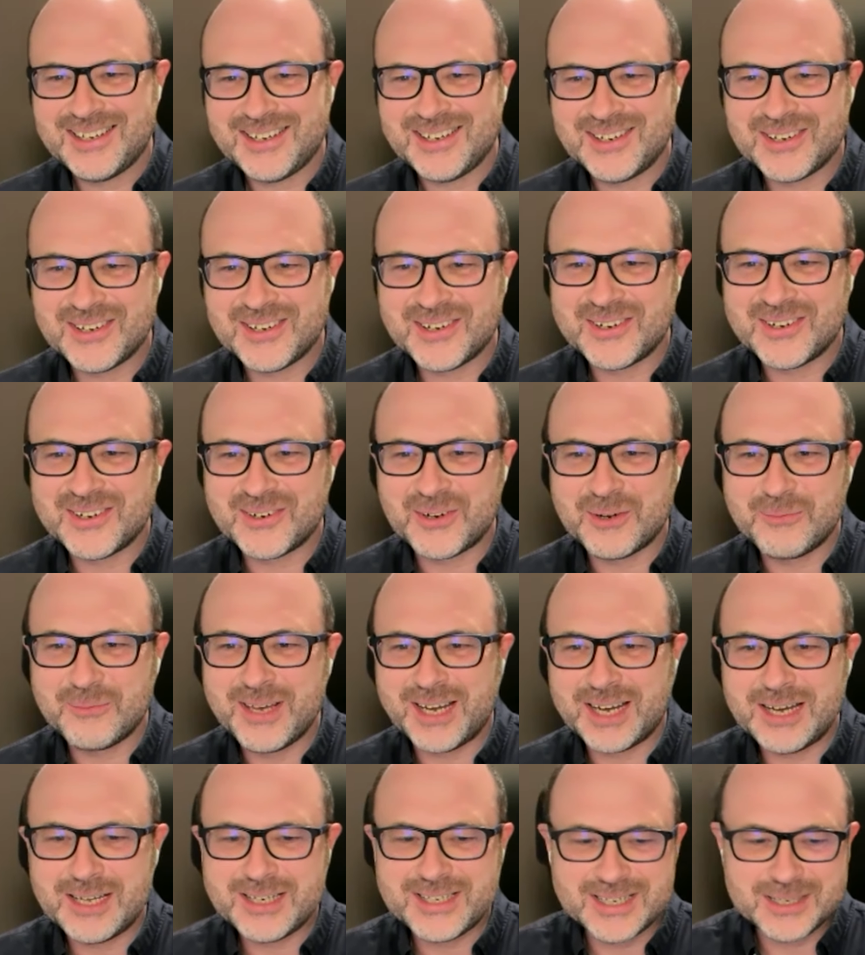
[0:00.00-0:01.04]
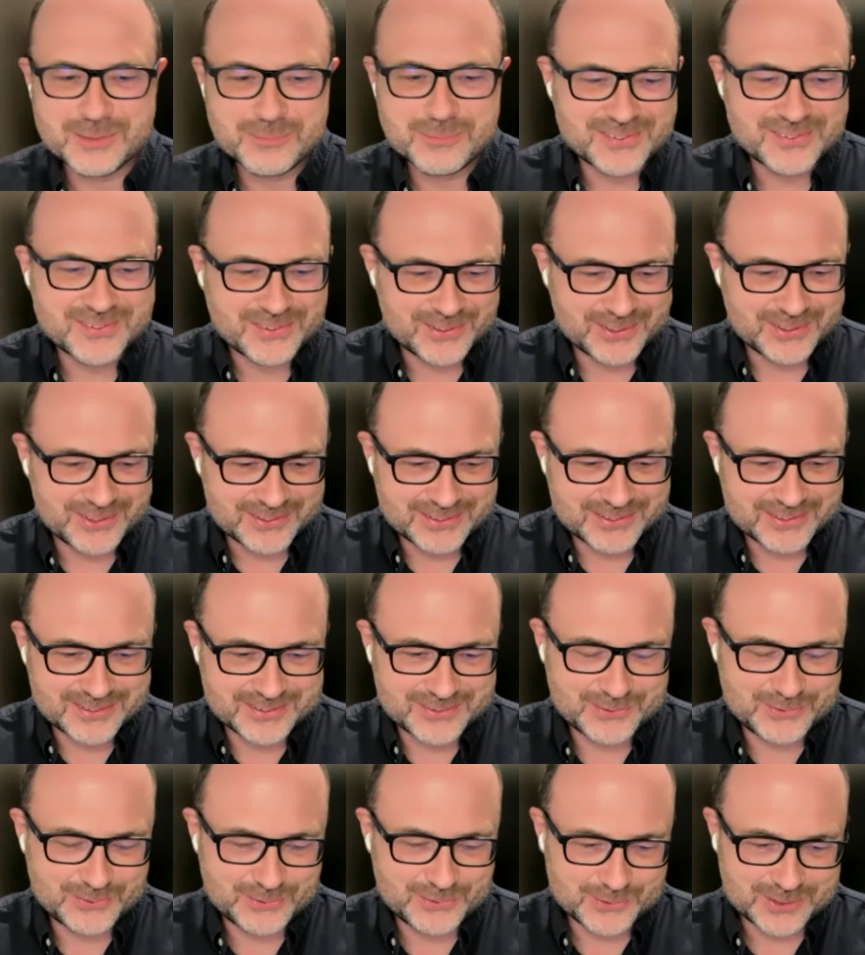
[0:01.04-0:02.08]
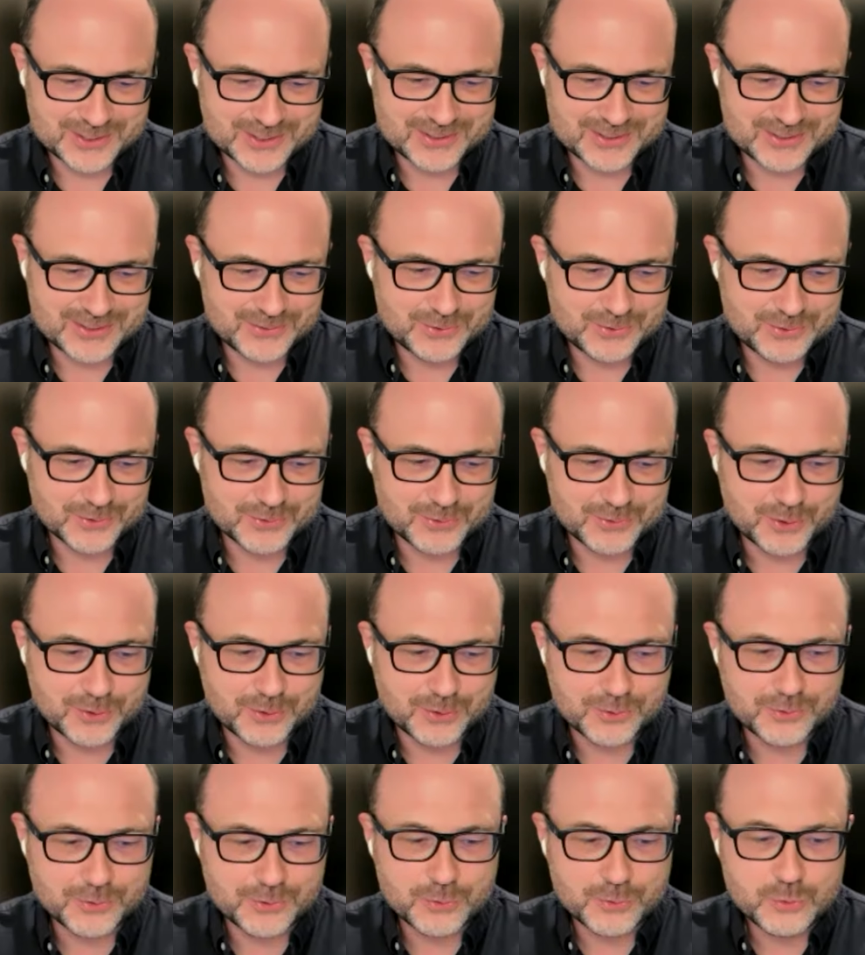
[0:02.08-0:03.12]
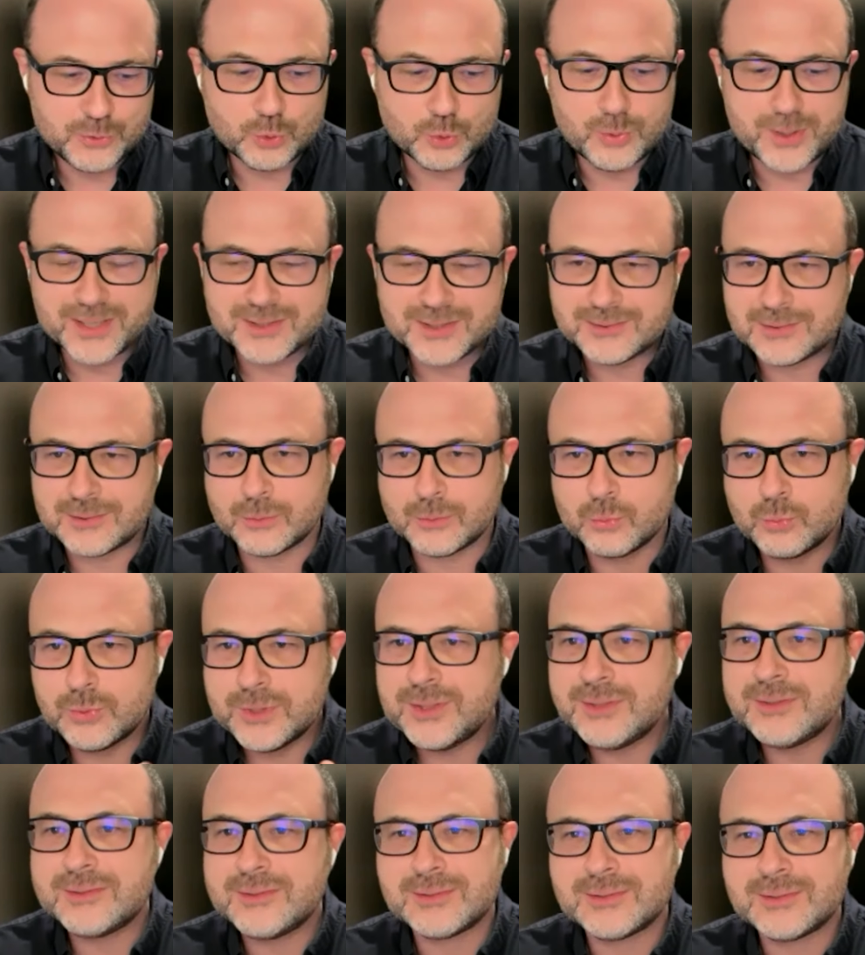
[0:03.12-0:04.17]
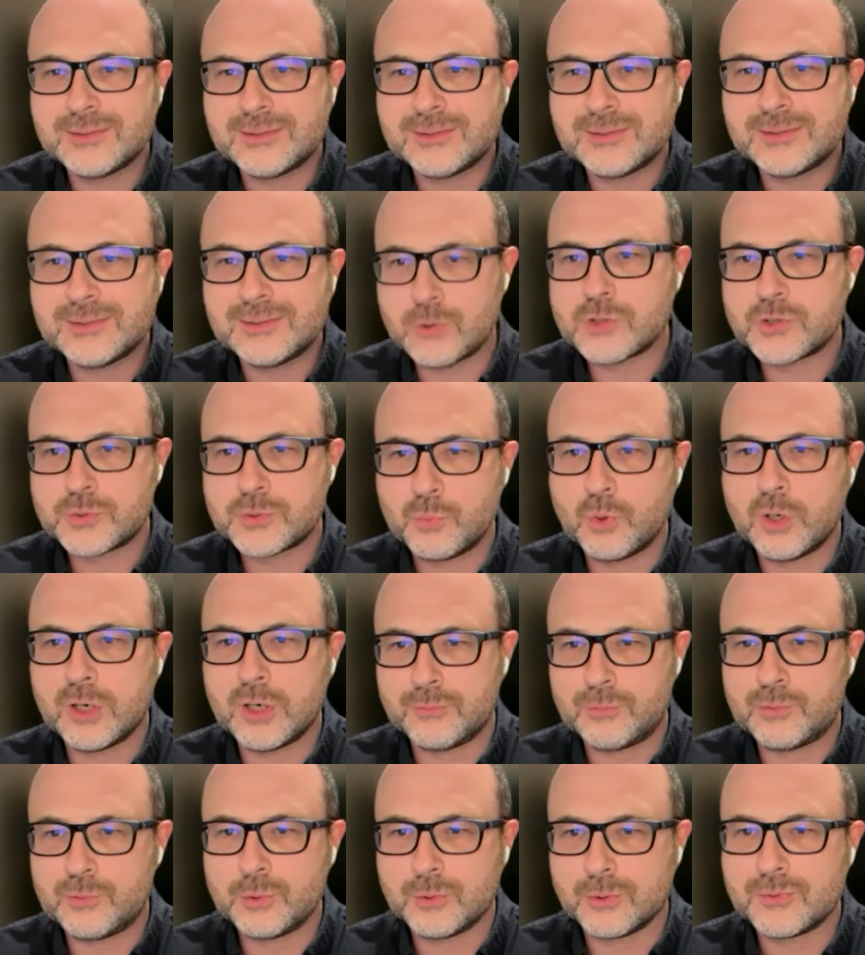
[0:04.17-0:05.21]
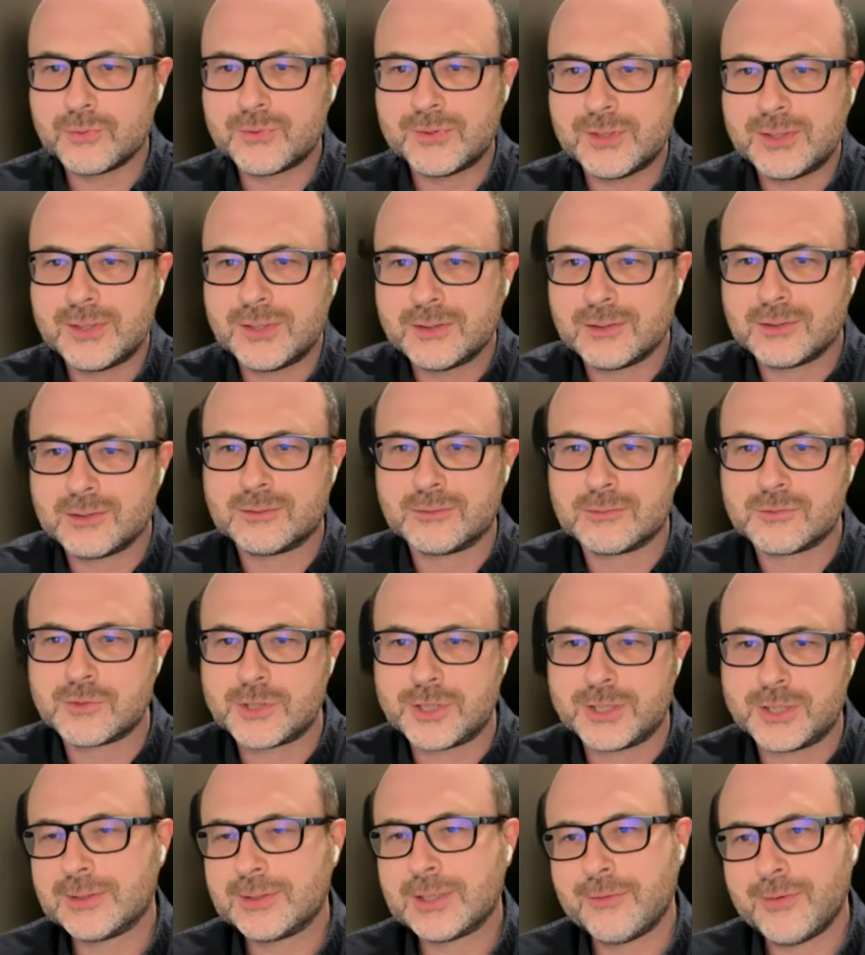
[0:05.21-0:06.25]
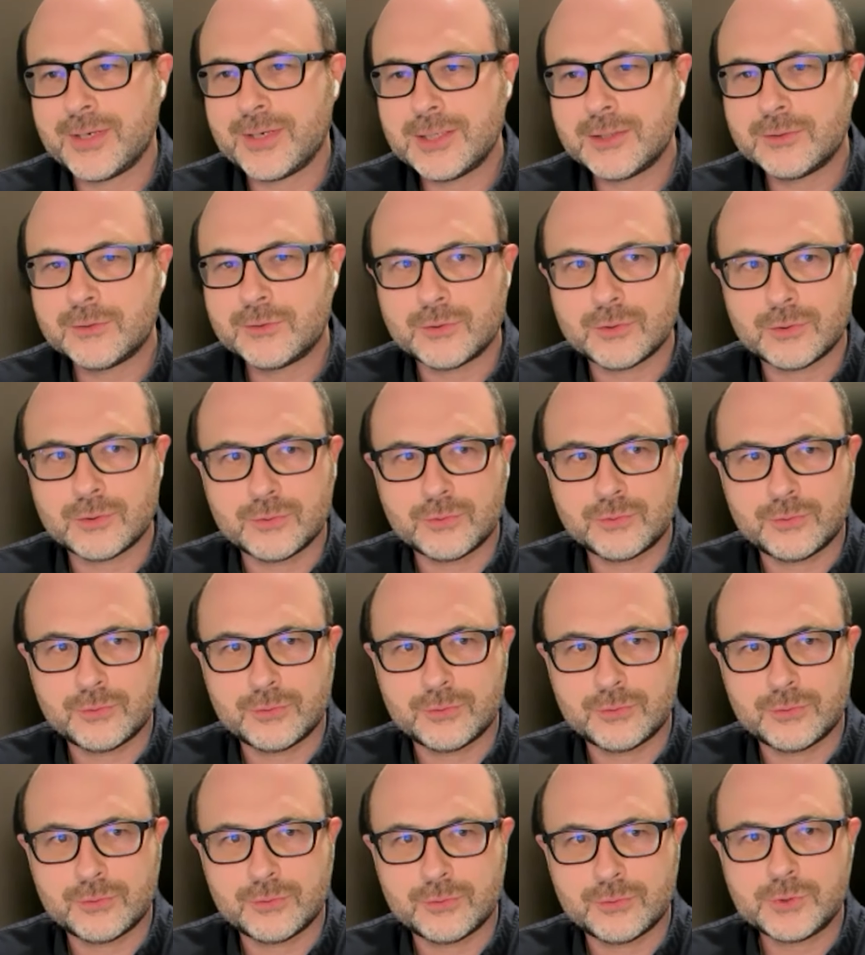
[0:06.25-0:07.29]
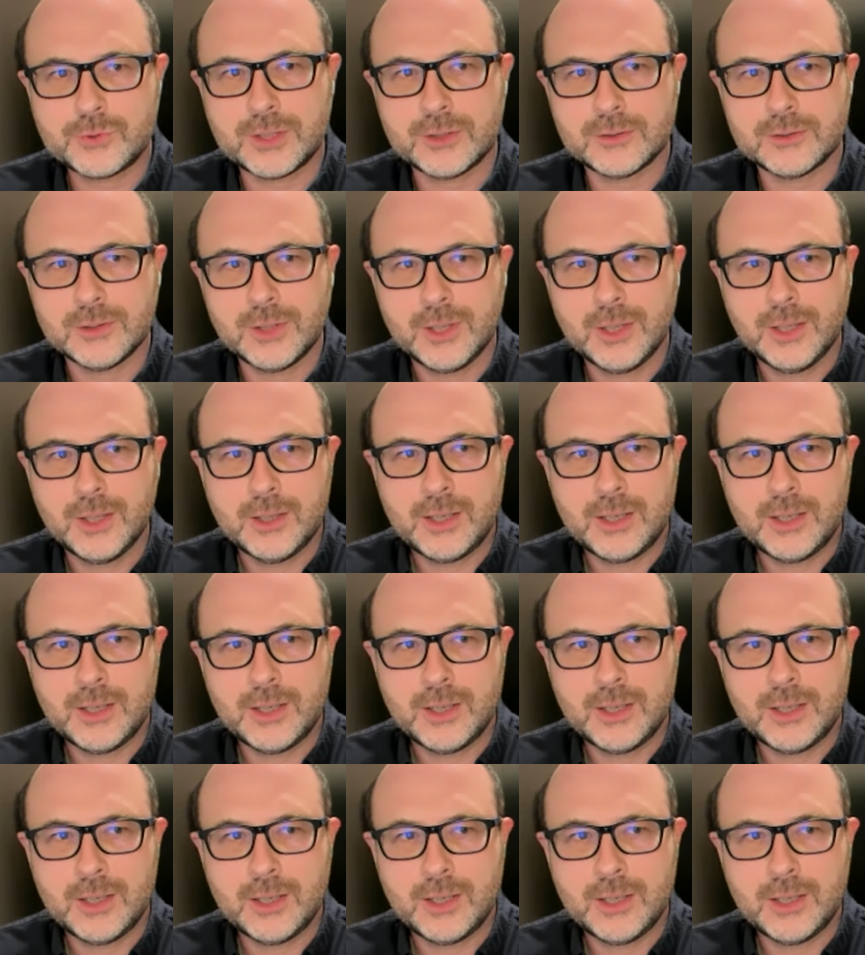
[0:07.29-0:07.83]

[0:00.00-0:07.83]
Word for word: Oh, Robert Adams sur, sur The, New West, oui, ça m'a franchement influencé quand j'ai travaillé ce, ce, ce bouquin.